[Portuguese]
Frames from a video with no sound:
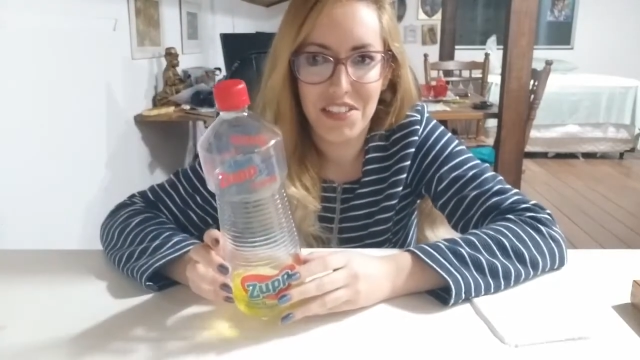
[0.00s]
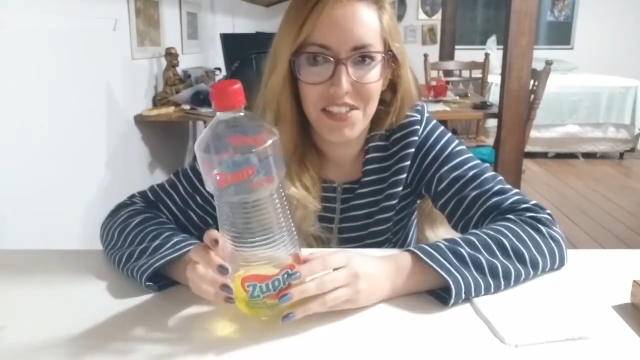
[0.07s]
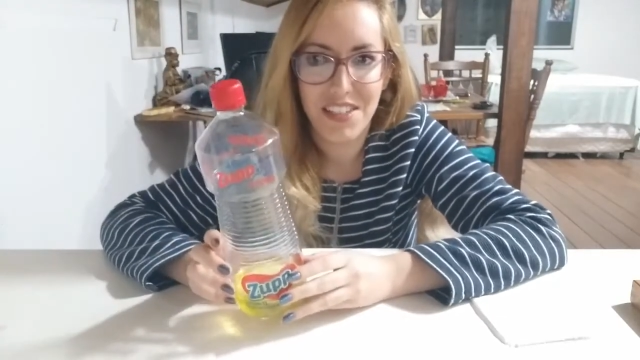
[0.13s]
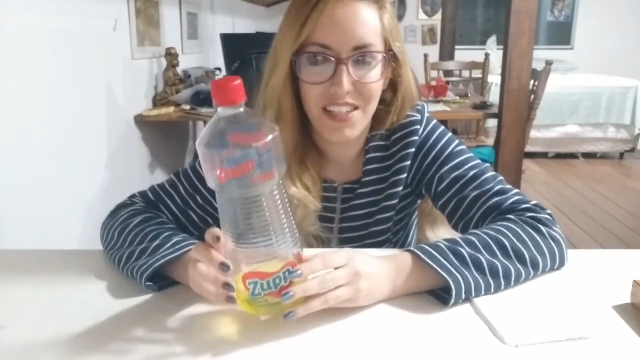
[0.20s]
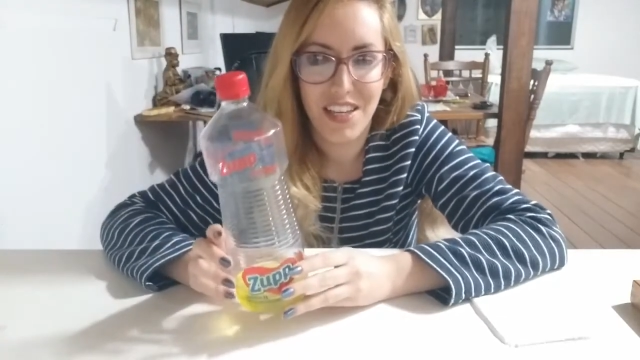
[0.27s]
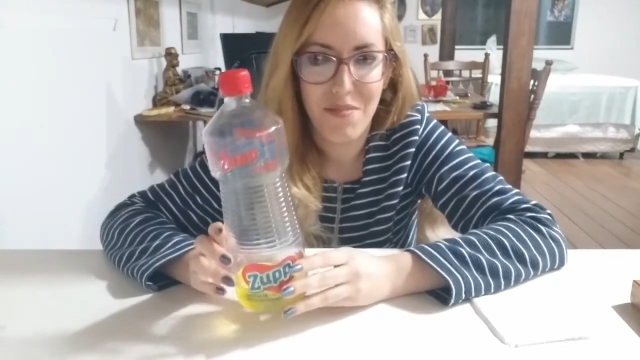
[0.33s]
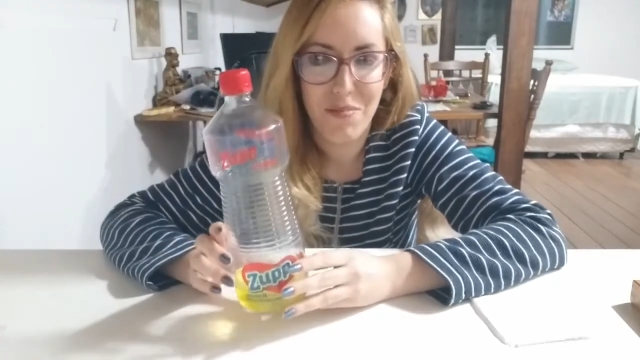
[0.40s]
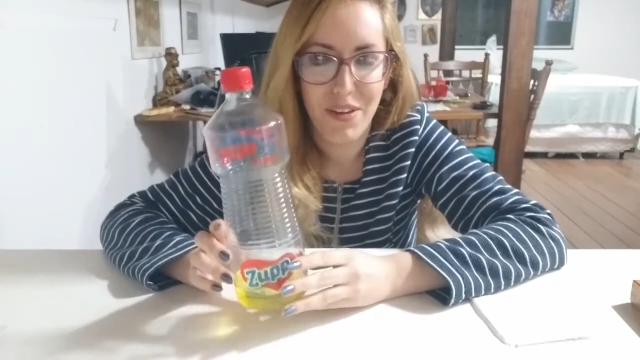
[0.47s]
esse
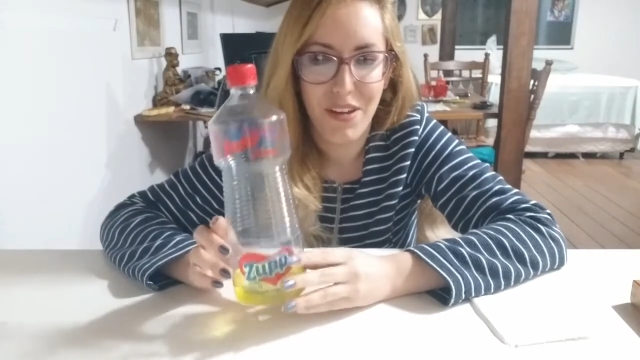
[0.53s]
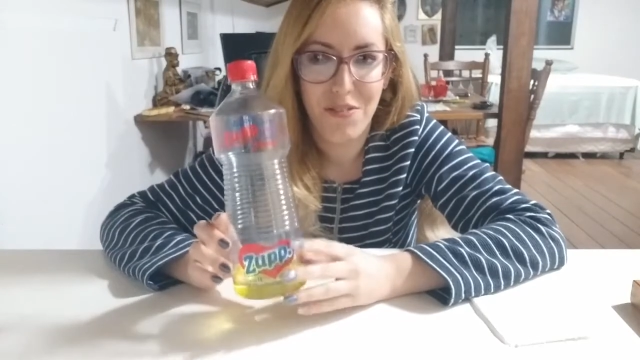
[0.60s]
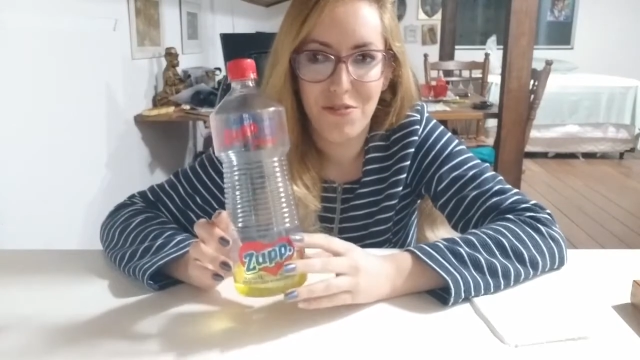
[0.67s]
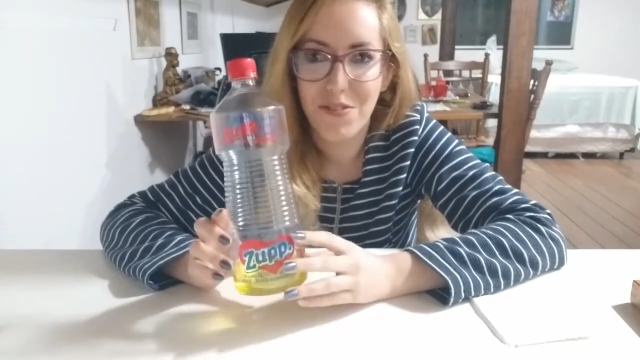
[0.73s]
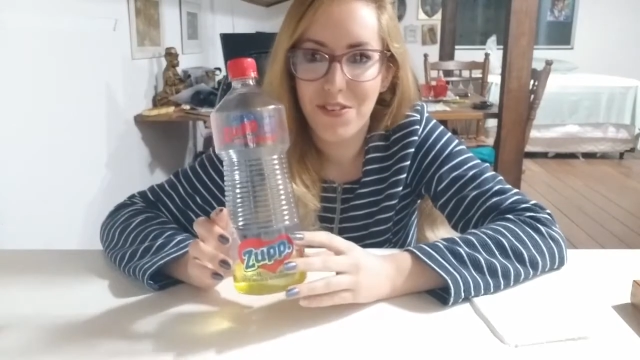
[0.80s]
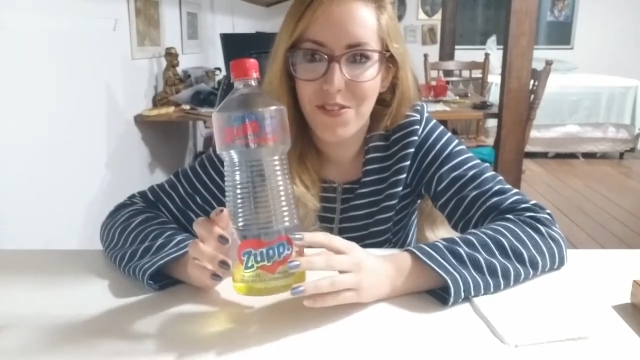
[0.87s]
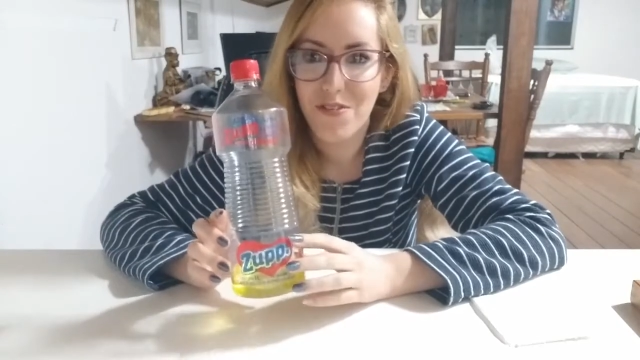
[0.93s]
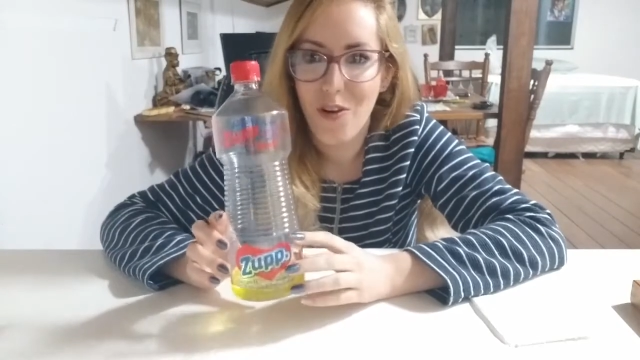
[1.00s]
aqui é porque era o
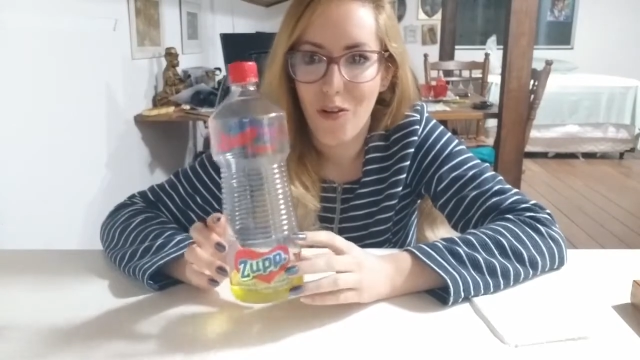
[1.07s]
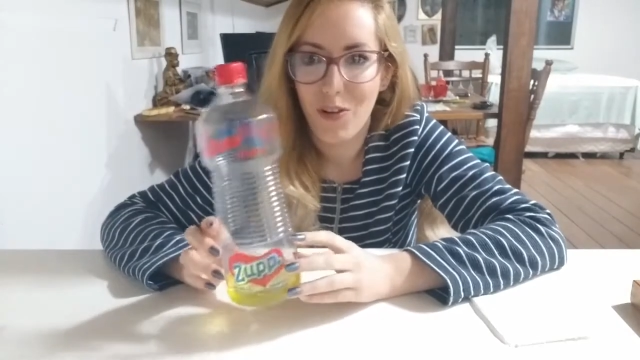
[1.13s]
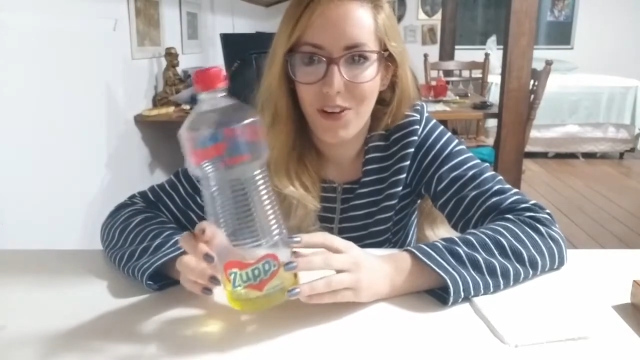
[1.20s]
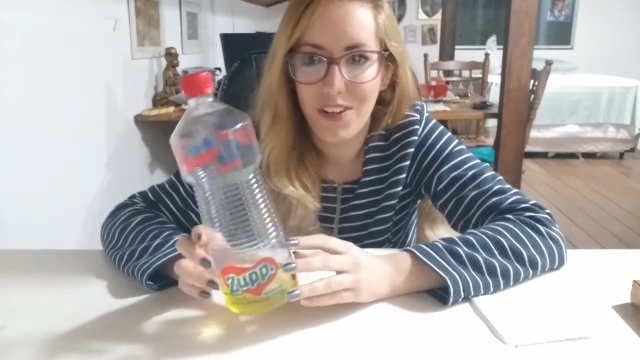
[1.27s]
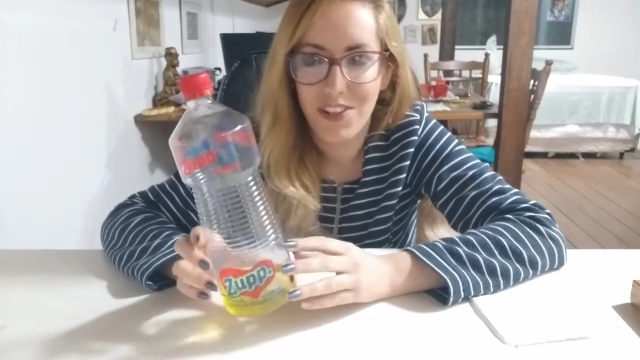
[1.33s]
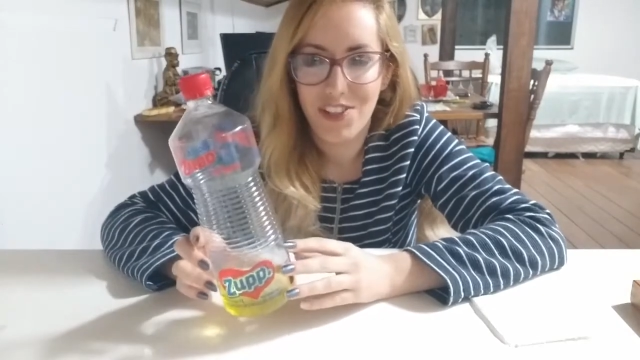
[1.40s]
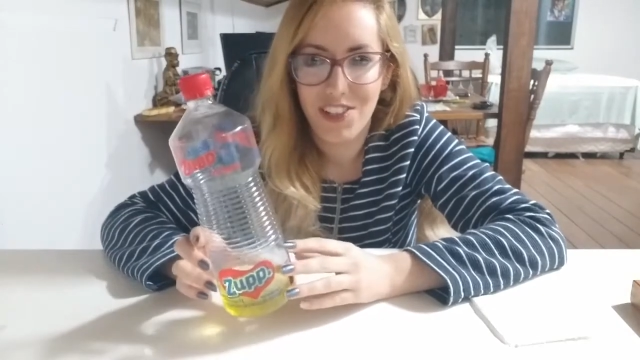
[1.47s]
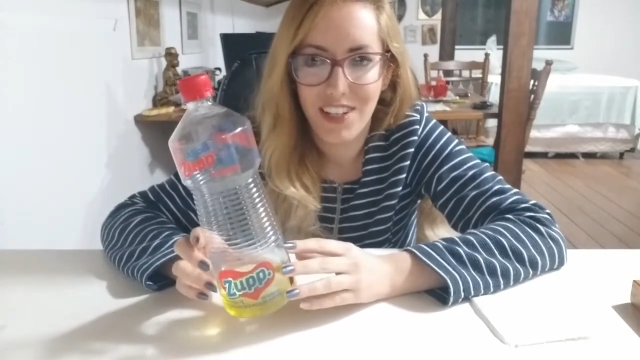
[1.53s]
único álcool
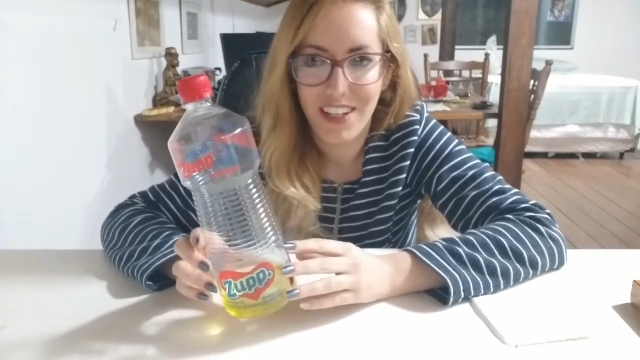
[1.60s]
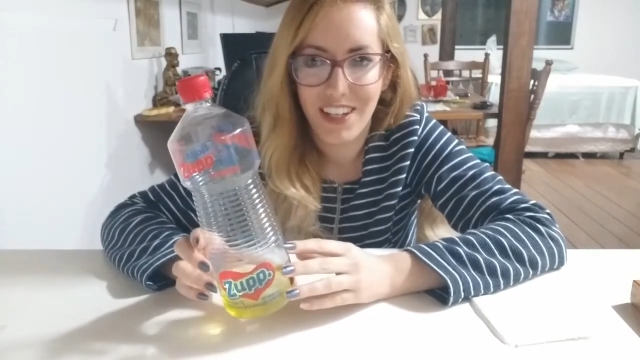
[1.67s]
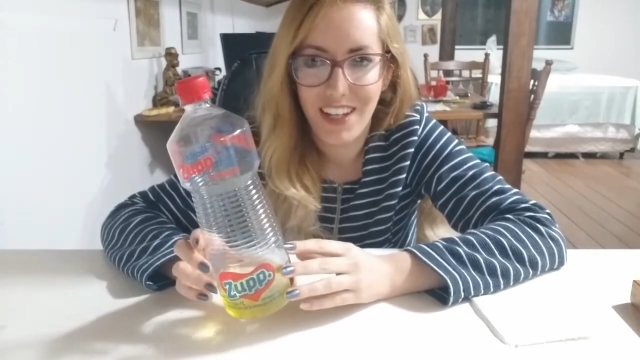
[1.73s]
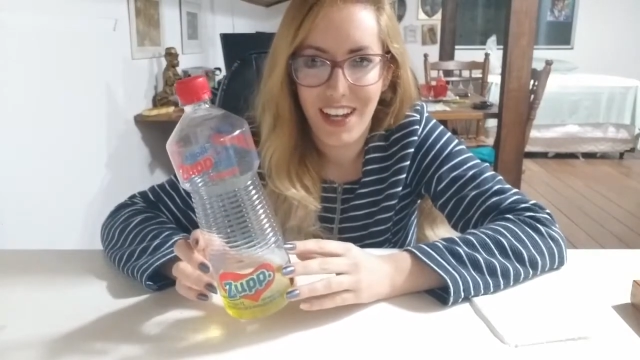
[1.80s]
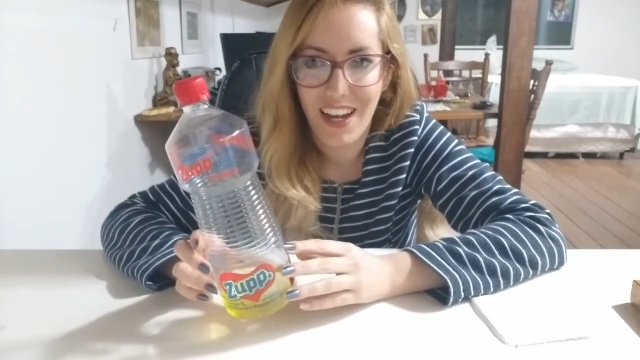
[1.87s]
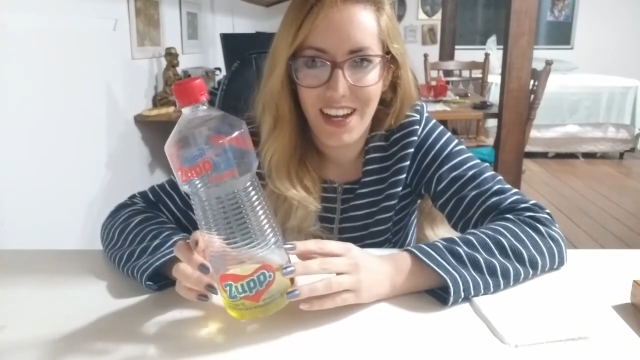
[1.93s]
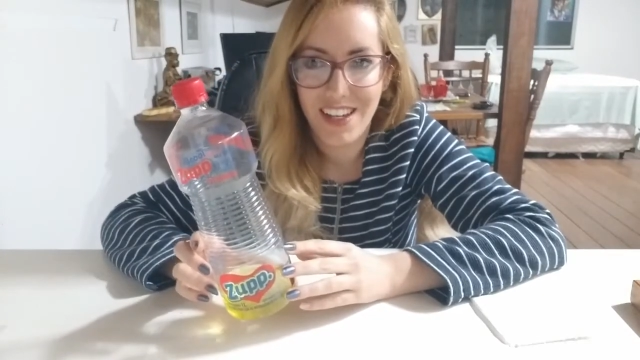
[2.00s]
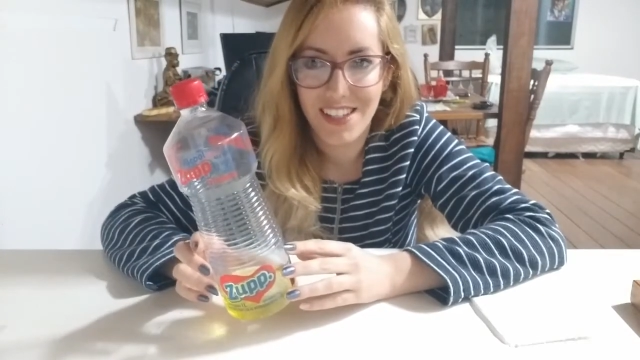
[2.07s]
que tinha aqui em
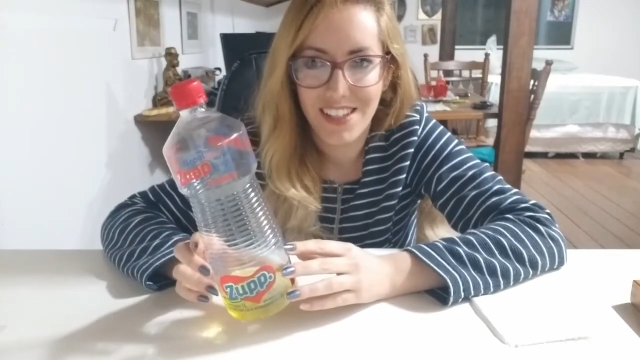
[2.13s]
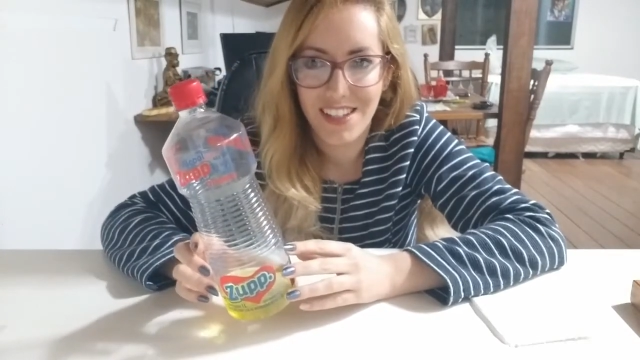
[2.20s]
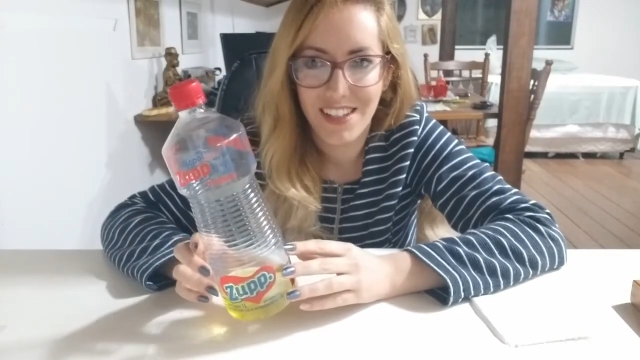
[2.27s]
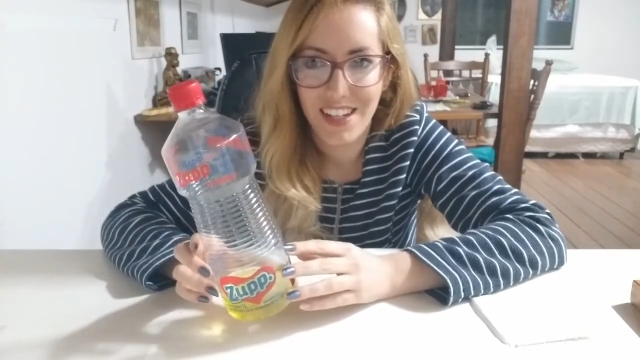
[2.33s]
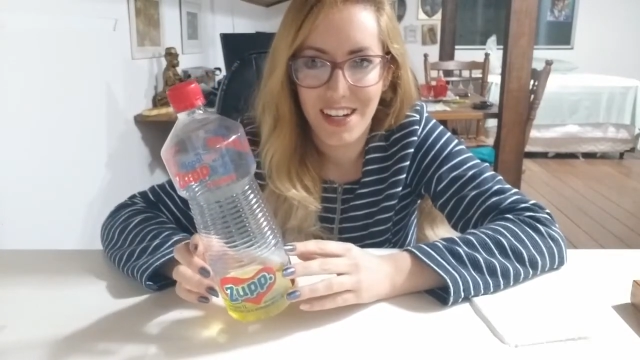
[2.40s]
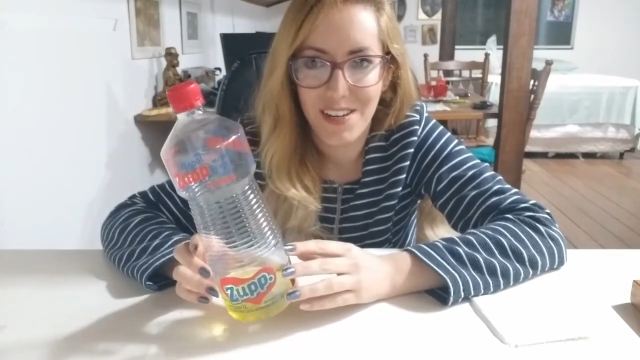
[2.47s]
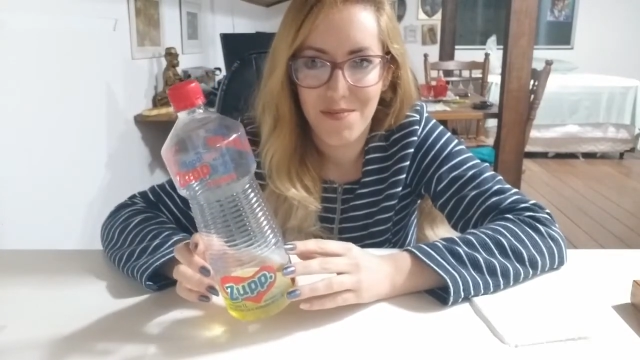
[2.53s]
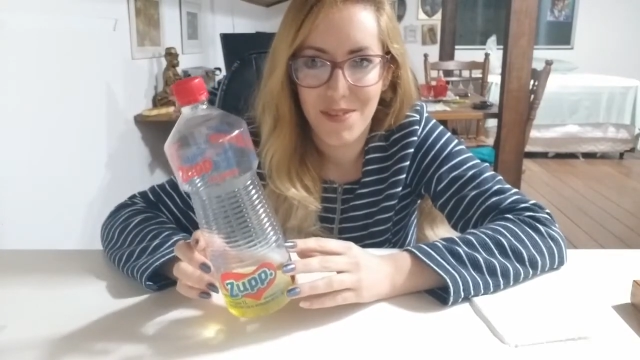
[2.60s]
casa, tá?